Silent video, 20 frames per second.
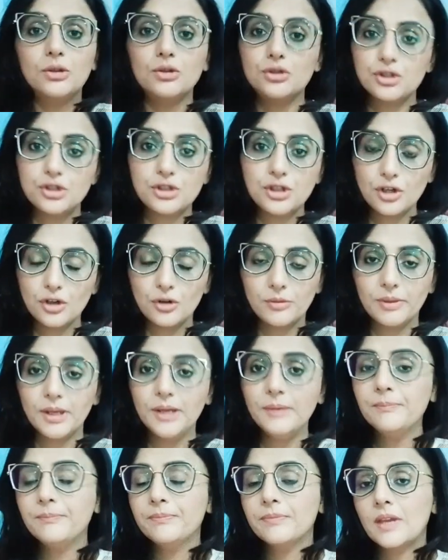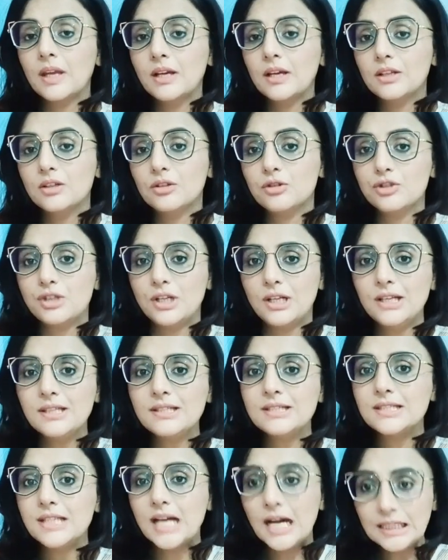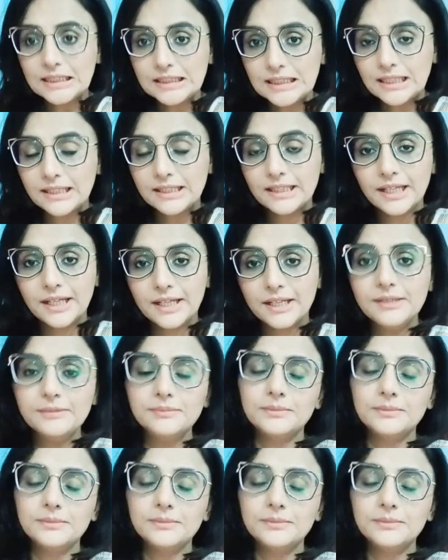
कुछ दिनों में तो चलिए स्टार्ट करते हैं